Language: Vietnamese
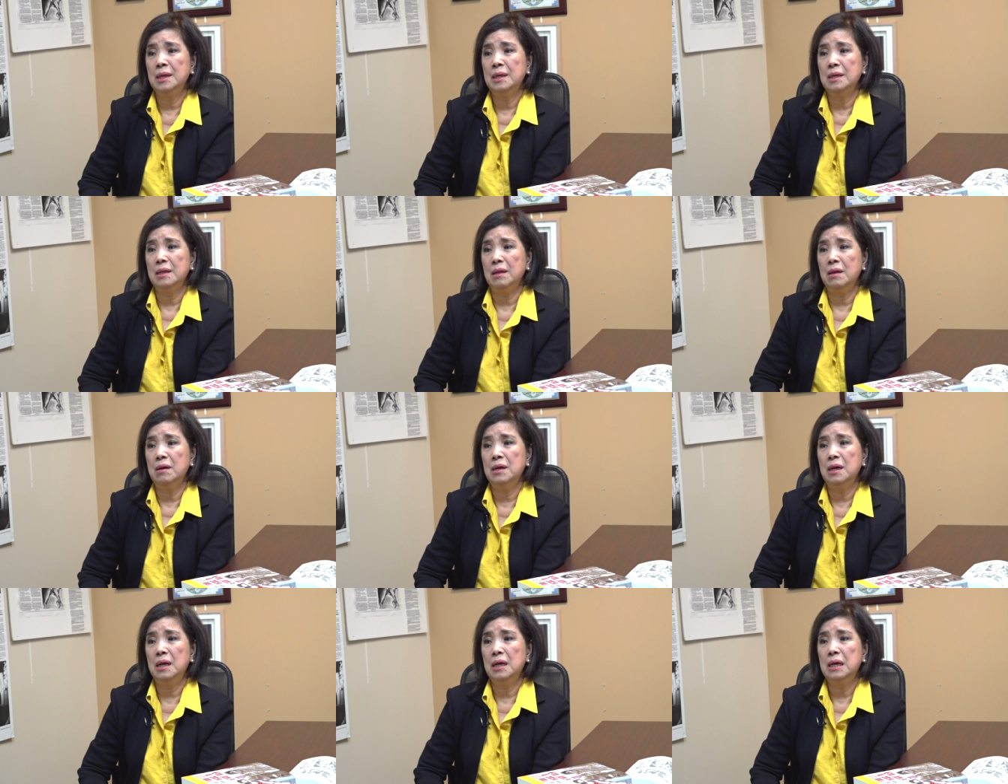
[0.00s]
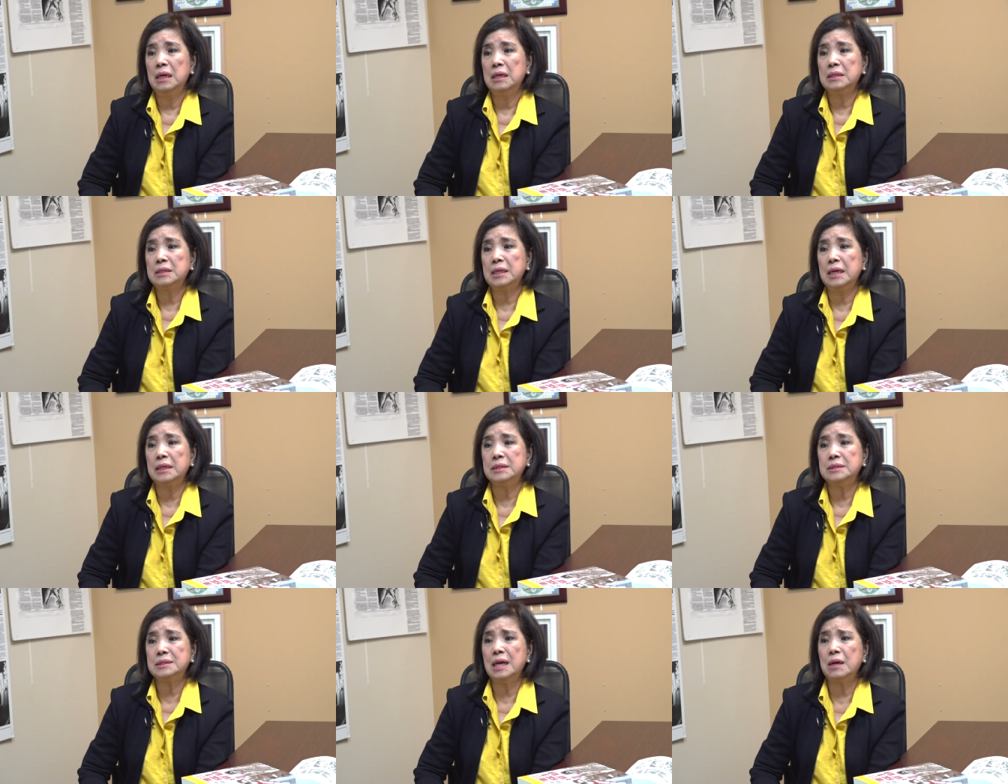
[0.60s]
đó
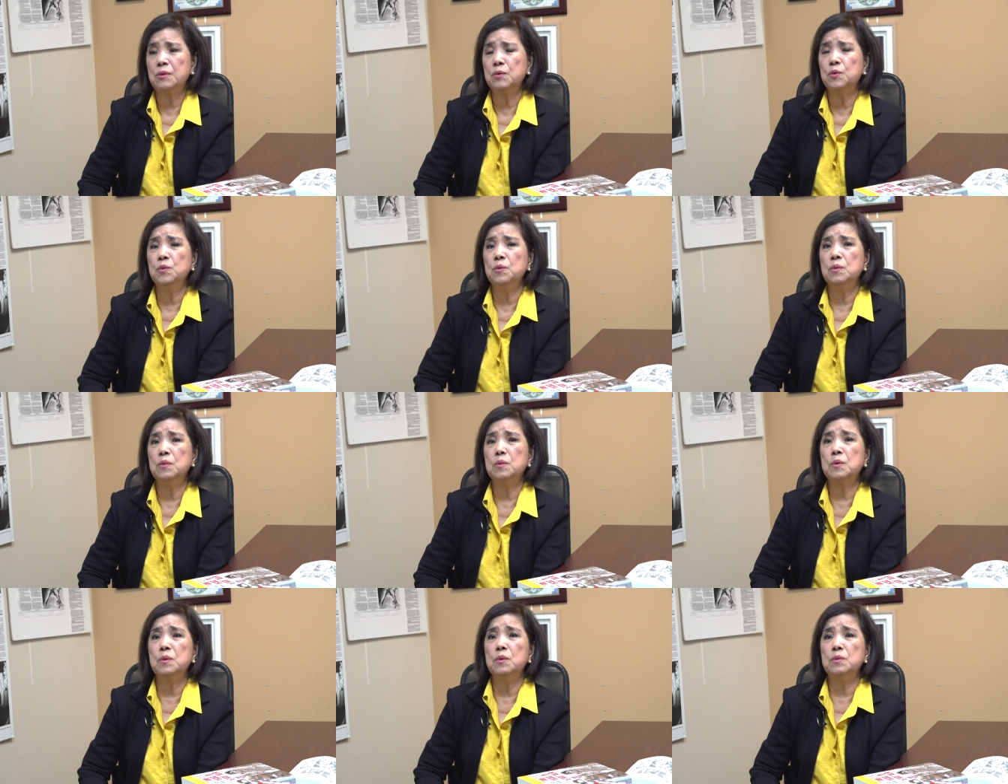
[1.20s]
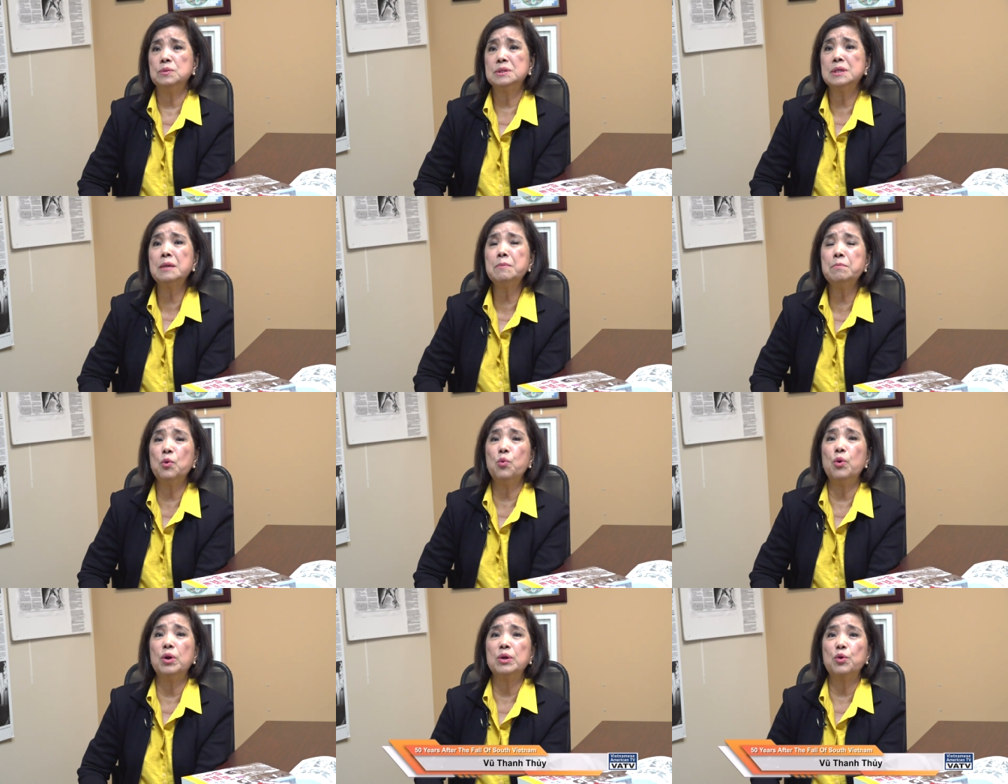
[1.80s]
thành ra cụ cụ rất
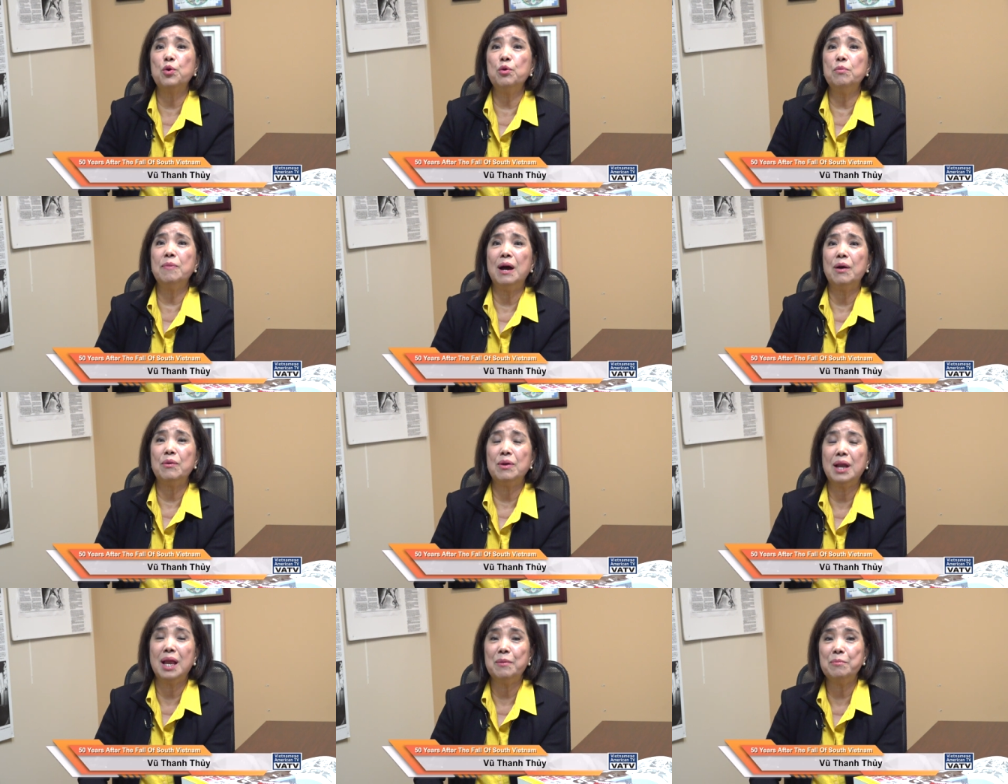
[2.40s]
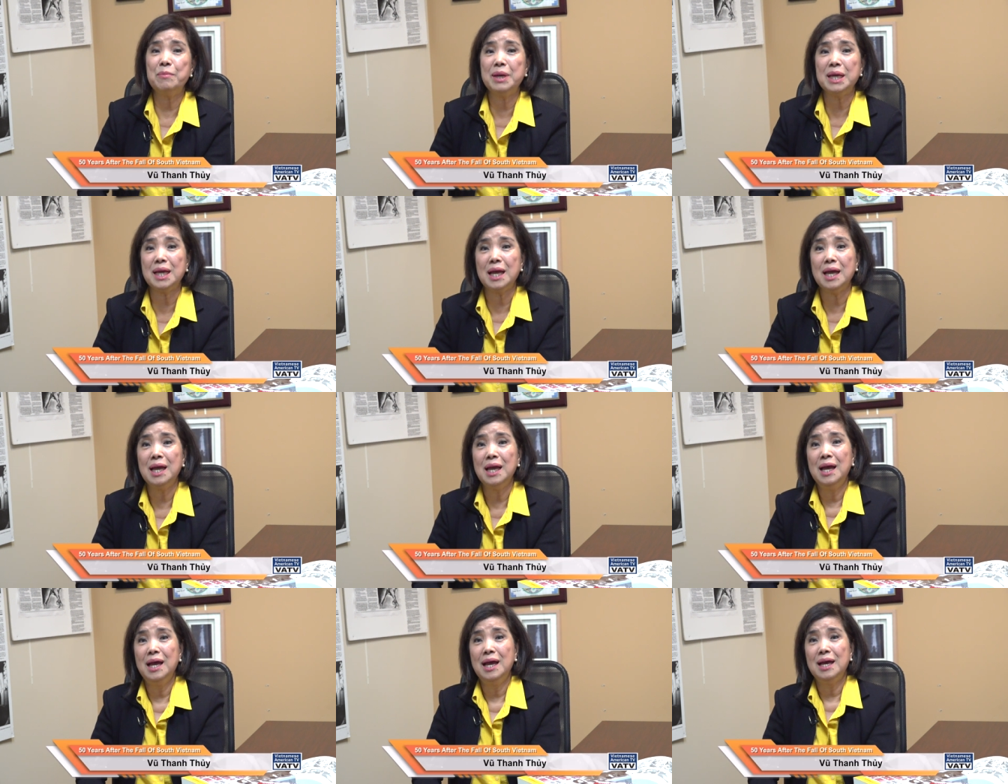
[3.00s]
buồn cụ bảo là mình
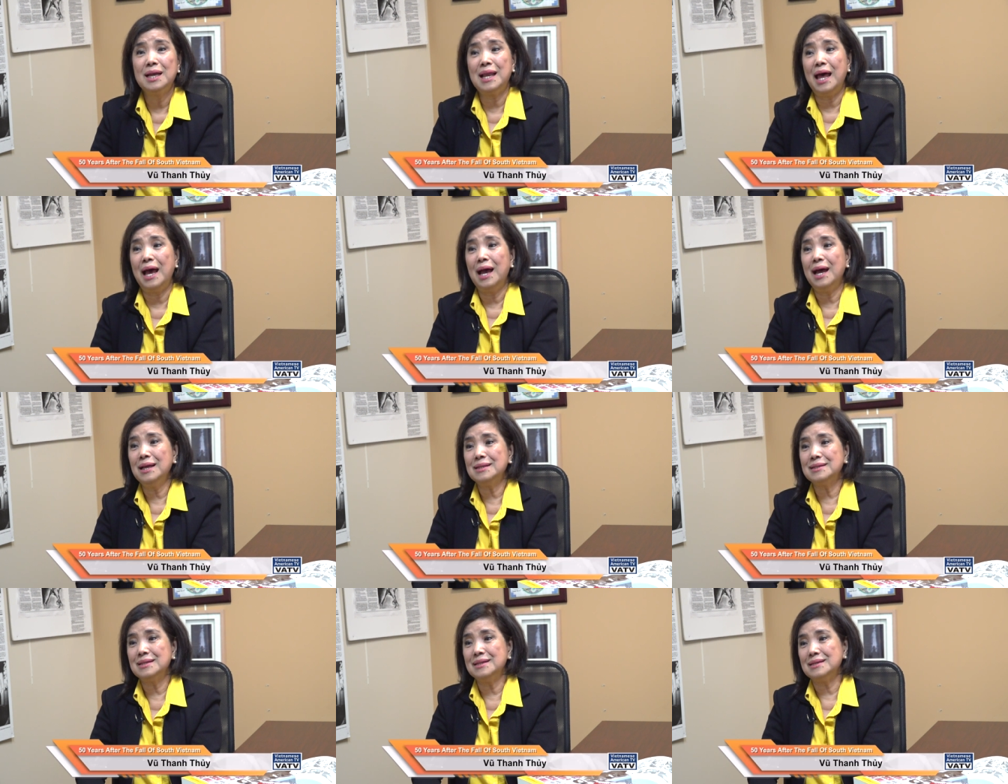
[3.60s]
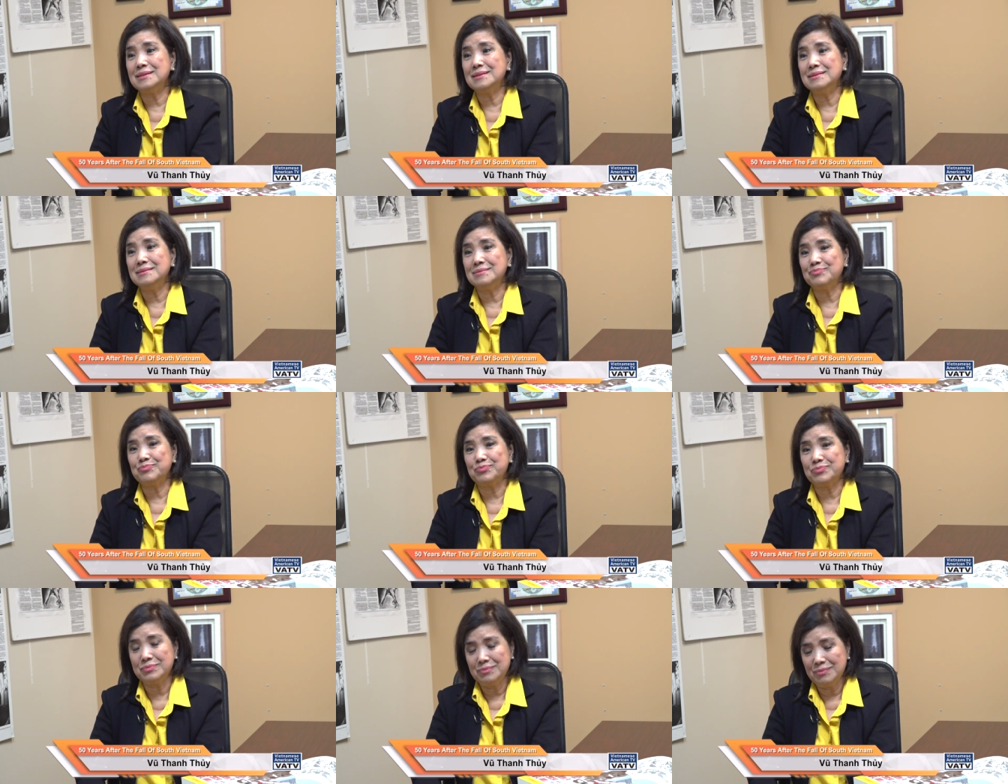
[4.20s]
đã
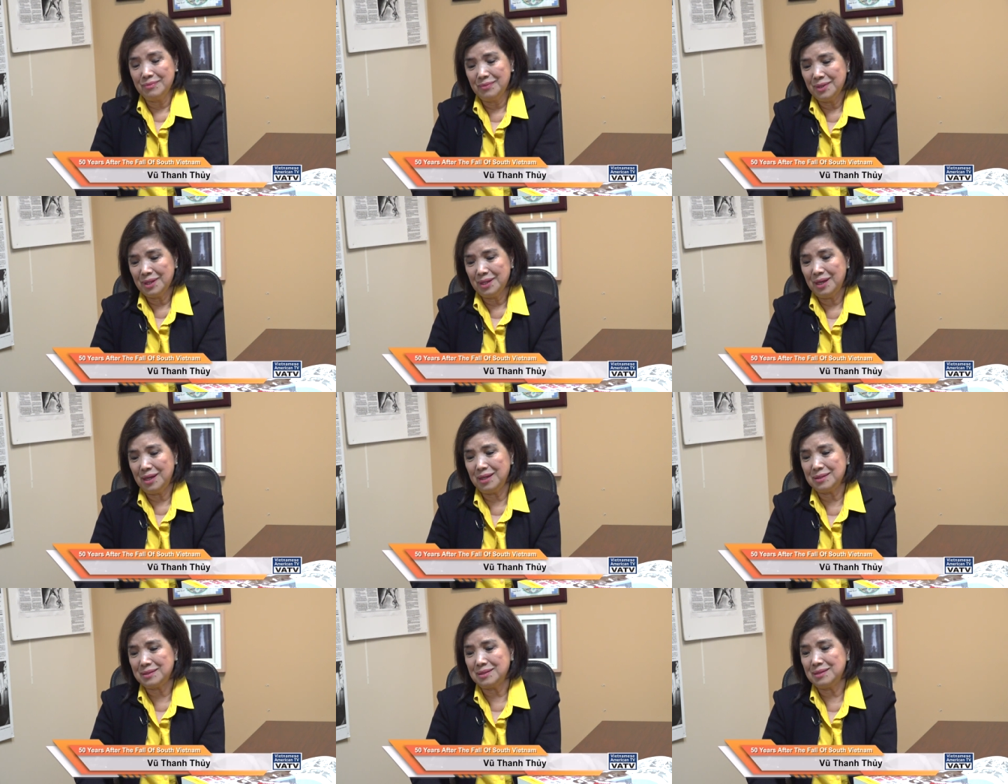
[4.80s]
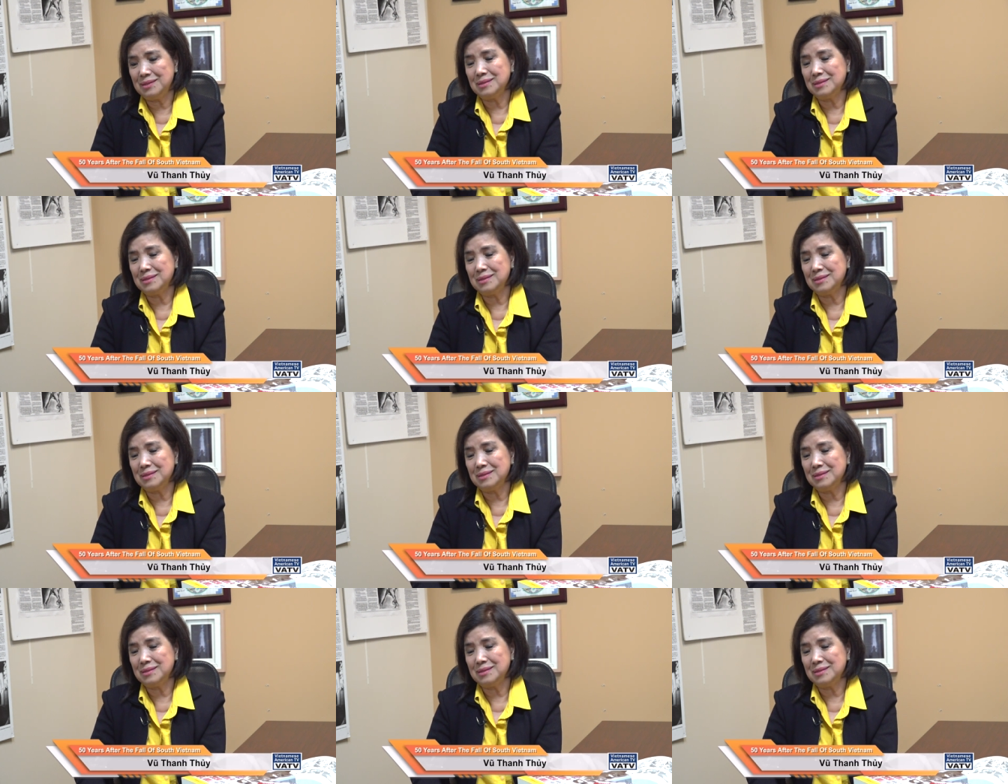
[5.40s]
ừ, ừ,